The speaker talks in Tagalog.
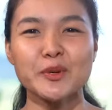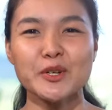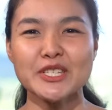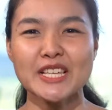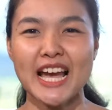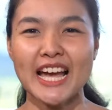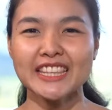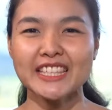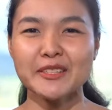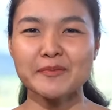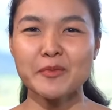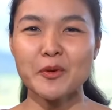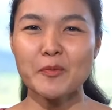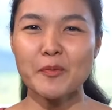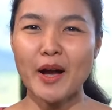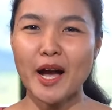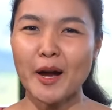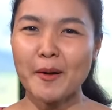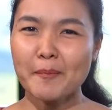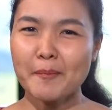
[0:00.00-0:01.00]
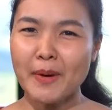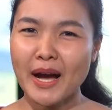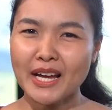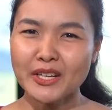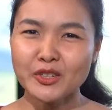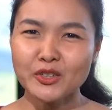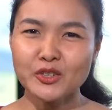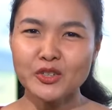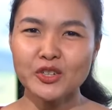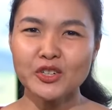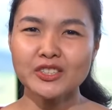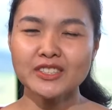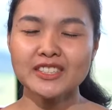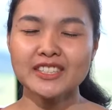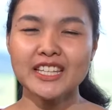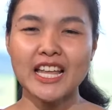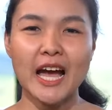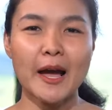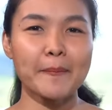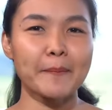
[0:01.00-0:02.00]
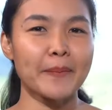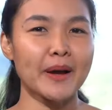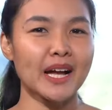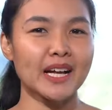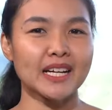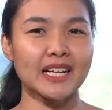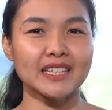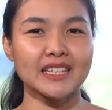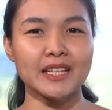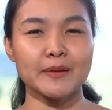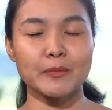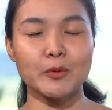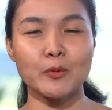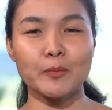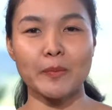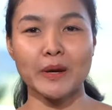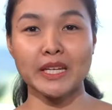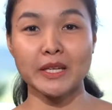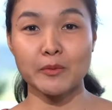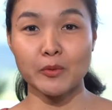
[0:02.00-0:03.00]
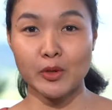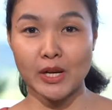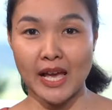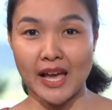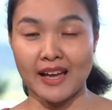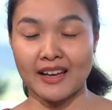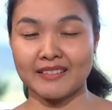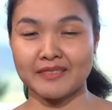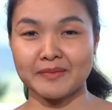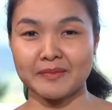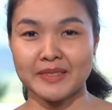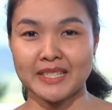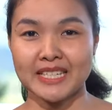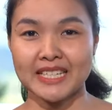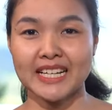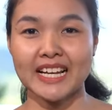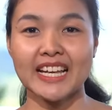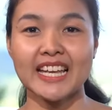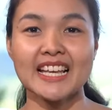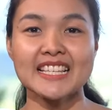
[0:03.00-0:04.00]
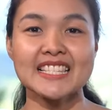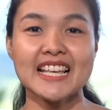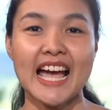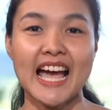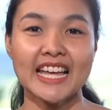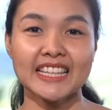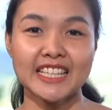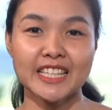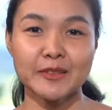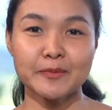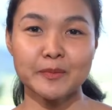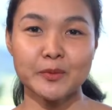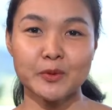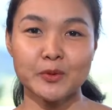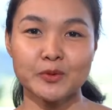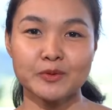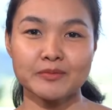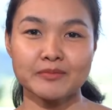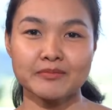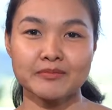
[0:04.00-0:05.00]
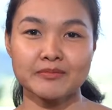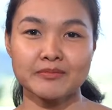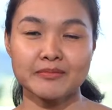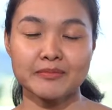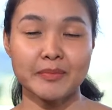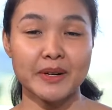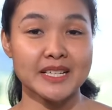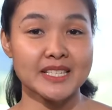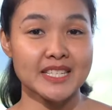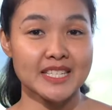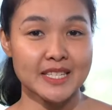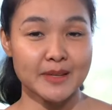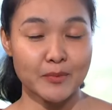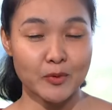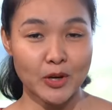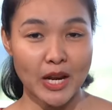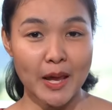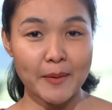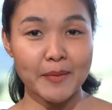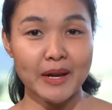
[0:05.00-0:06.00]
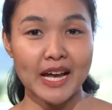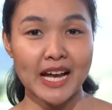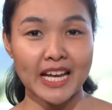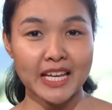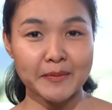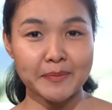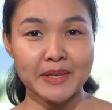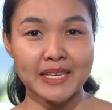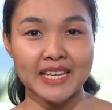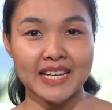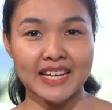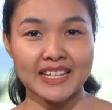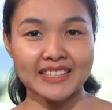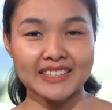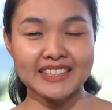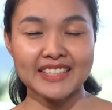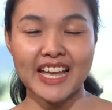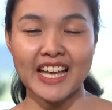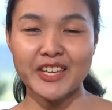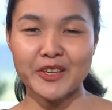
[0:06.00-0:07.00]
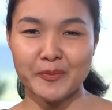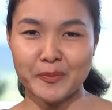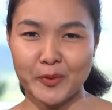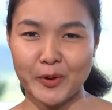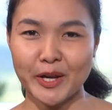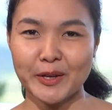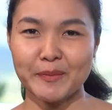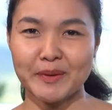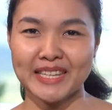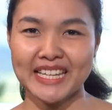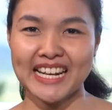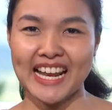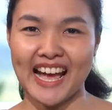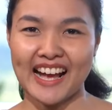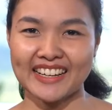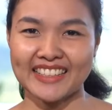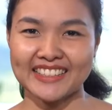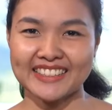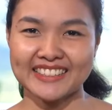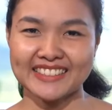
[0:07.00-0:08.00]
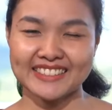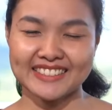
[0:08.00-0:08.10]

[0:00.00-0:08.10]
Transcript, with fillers: po sa ating pong mga manonood. Napakaganda pong panimula. Kaya sa atin pong pagsisimula, mga kaibigan, tayo po ay manalangin.